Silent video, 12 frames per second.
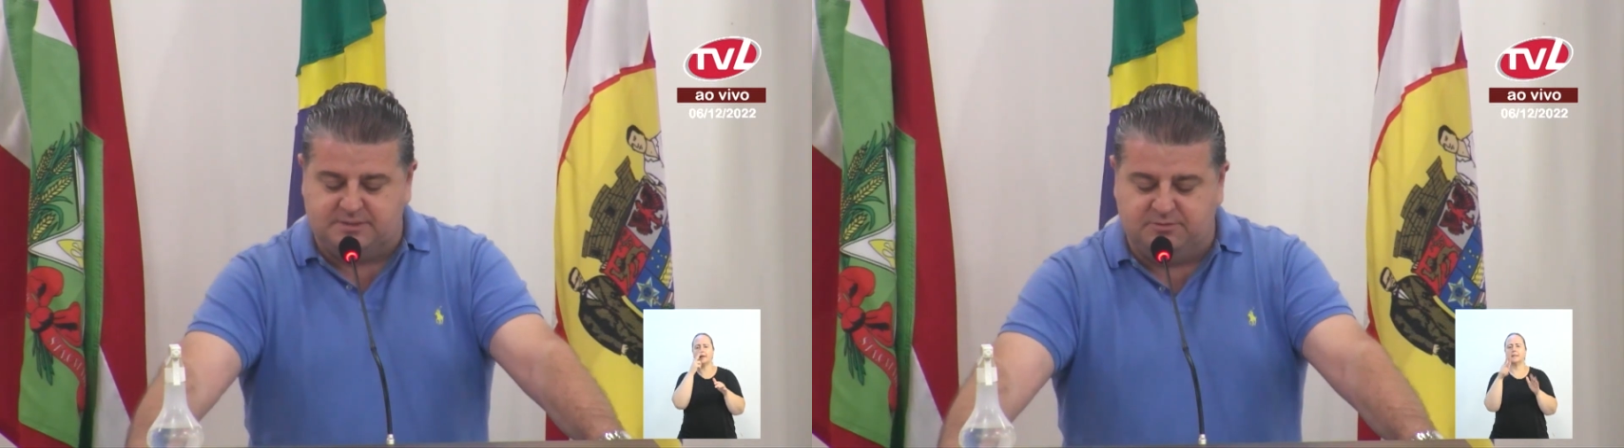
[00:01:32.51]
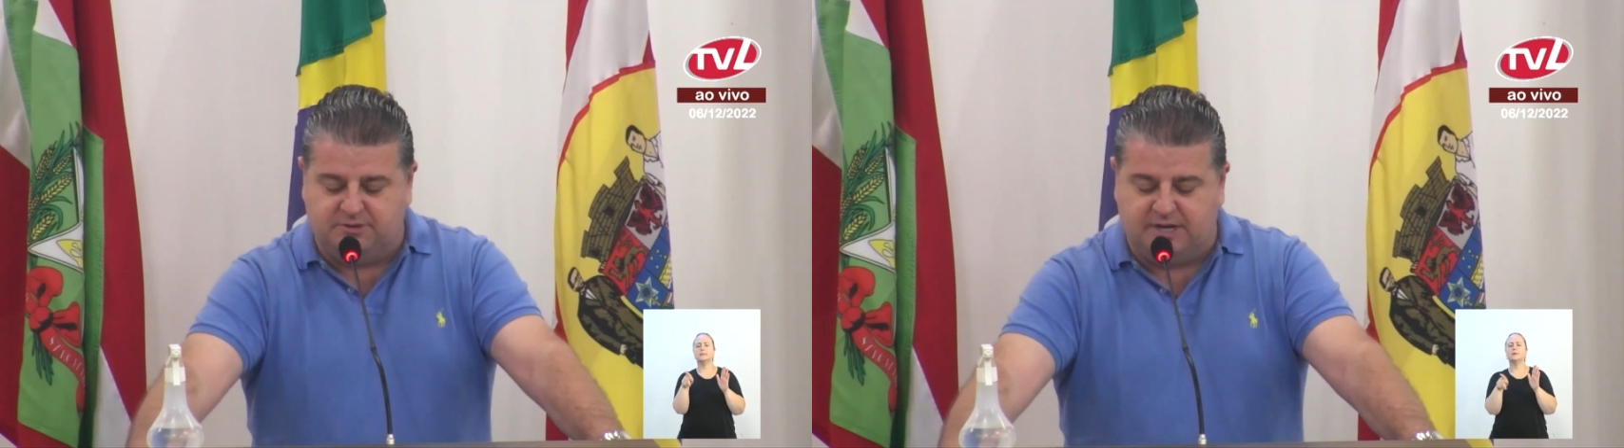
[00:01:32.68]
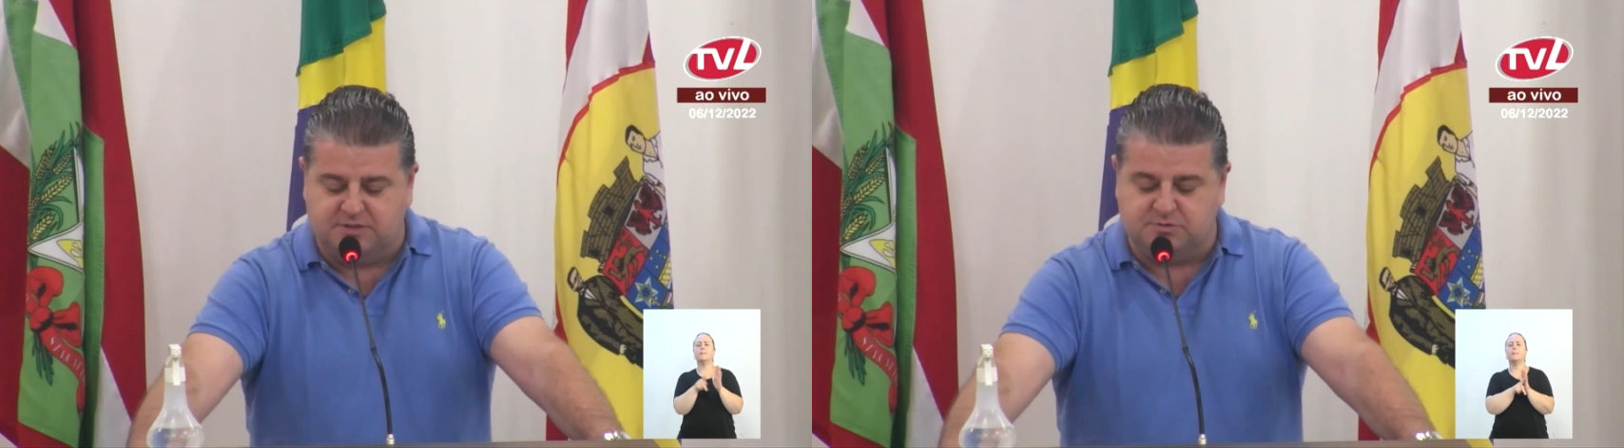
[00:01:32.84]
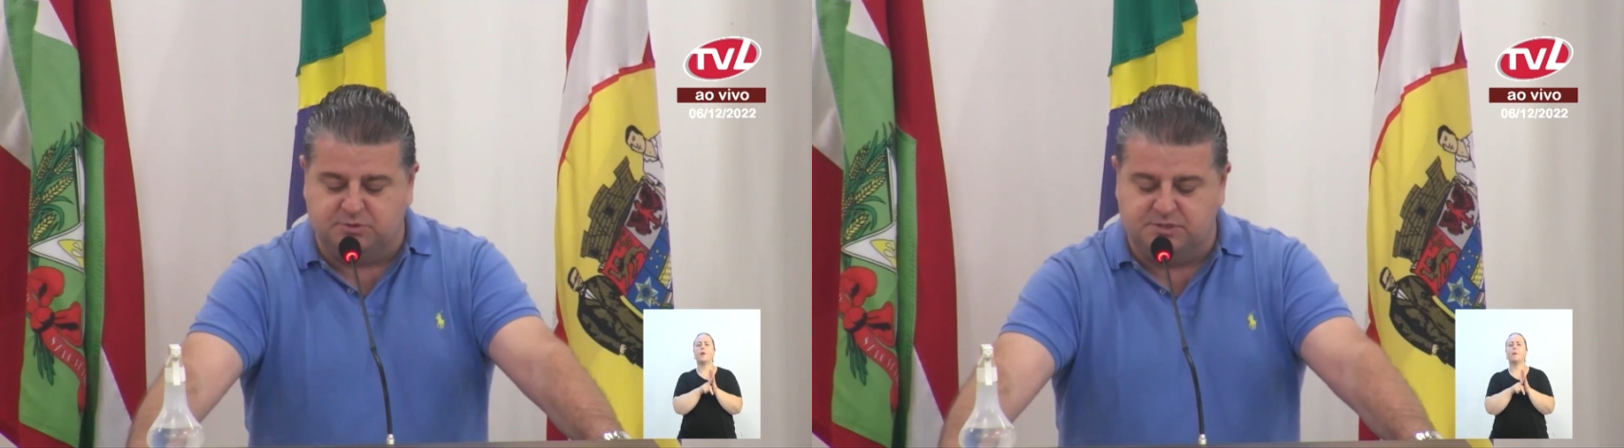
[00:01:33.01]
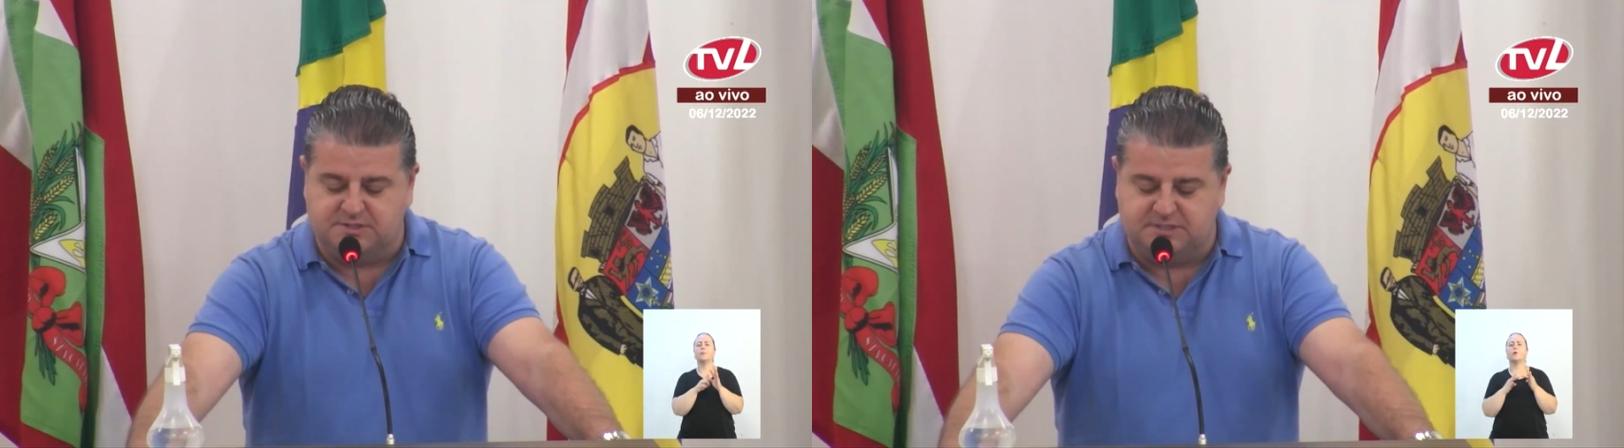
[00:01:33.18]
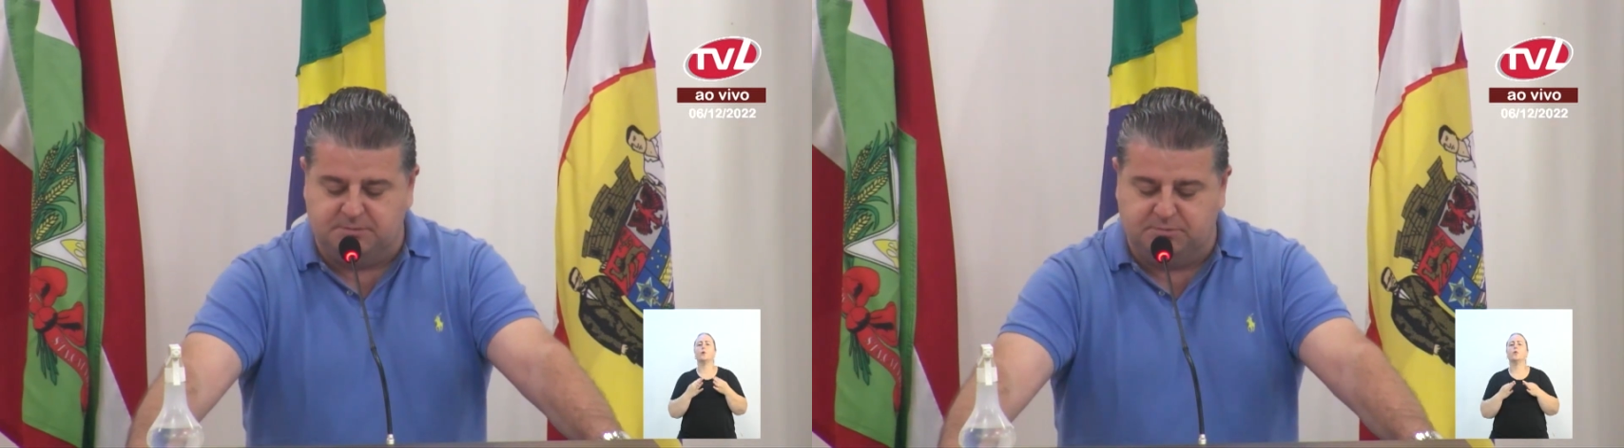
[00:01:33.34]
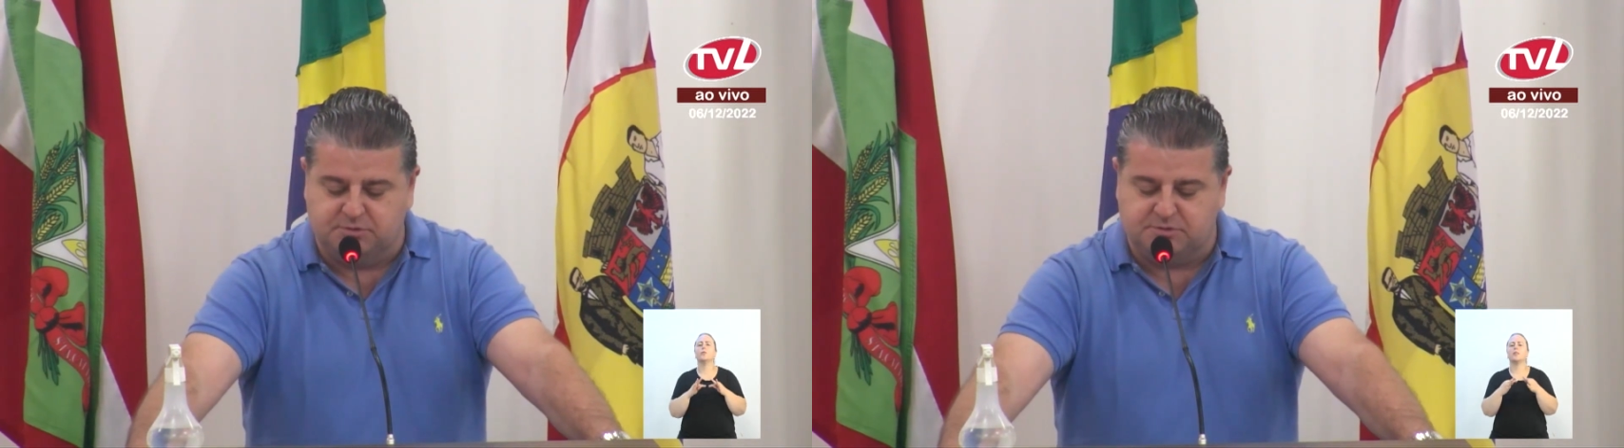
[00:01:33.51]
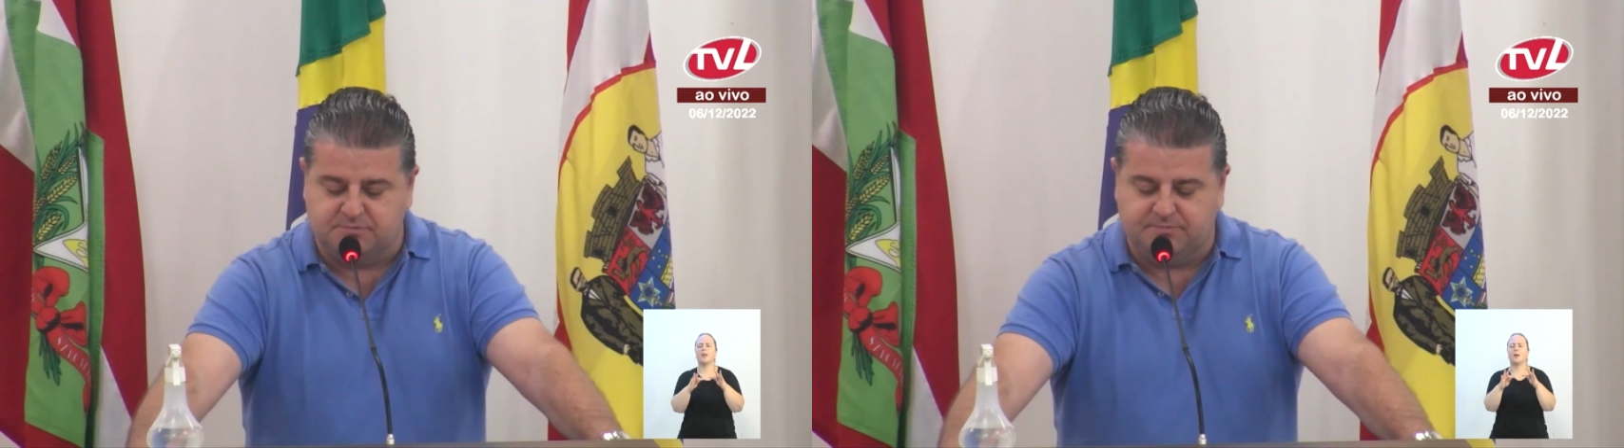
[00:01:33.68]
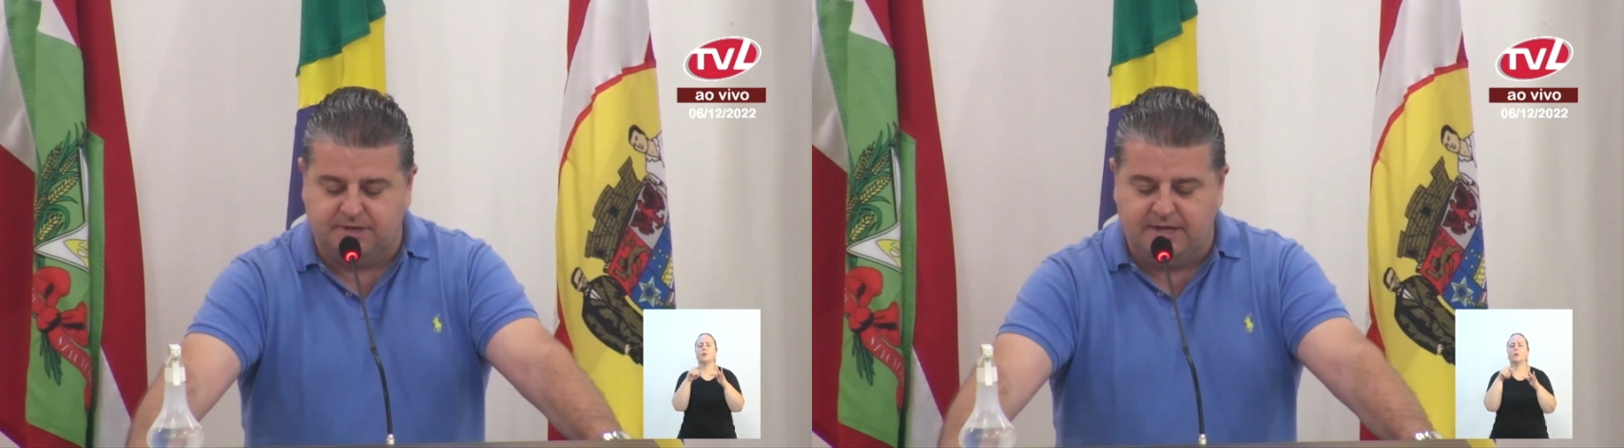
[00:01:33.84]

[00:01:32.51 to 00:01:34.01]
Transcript: em vários municípios.